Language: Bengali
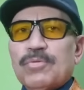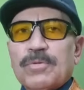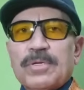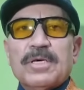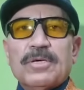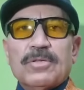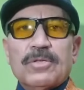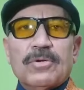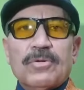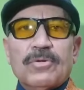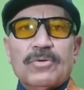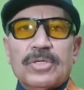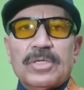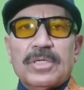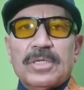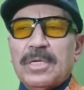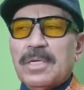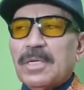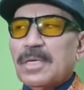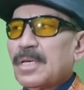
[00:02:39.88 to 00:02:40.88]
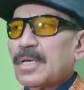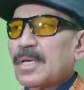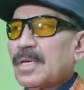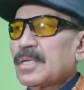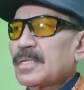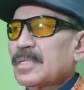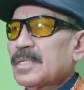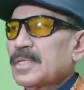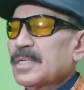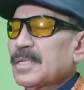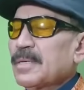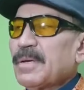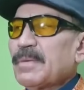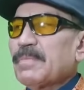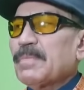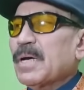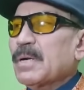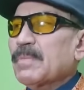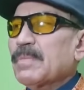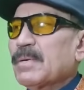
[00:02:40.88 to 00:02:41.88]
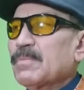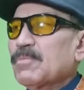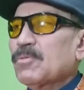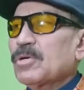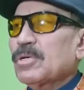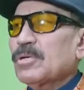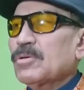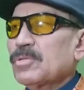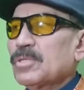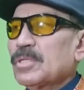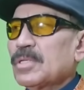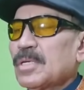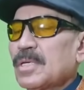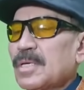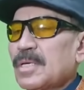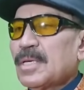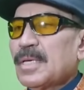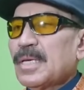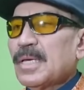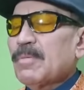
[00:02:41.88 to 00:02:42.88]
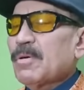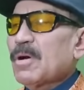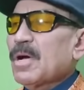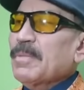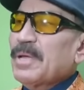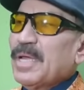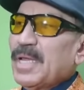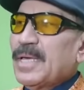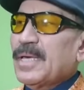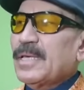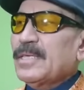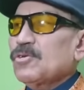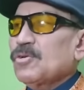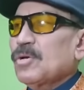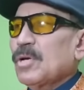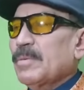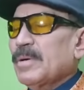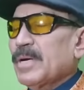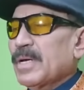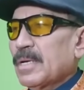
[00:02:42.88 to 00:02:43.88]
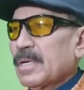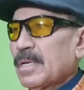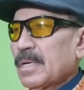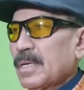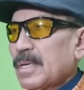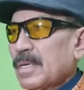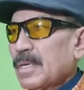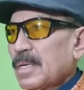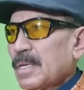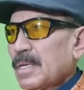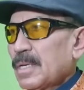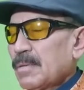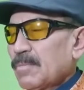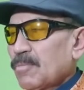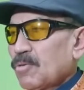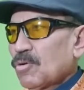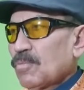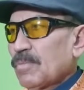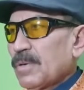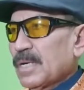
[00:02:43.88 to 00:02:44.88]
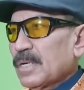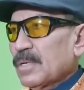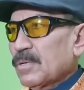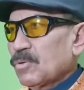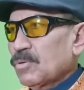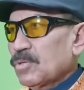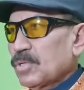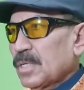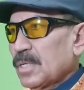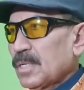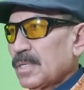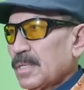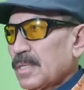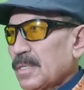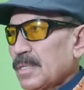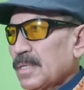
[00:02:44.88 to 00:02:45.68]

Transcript: অসুবিধা তোর হচ্ছে সেটা আমার বারবার মনে হচ্ছে এবং আমি লিখেছিও আমার মোরমান কোচকে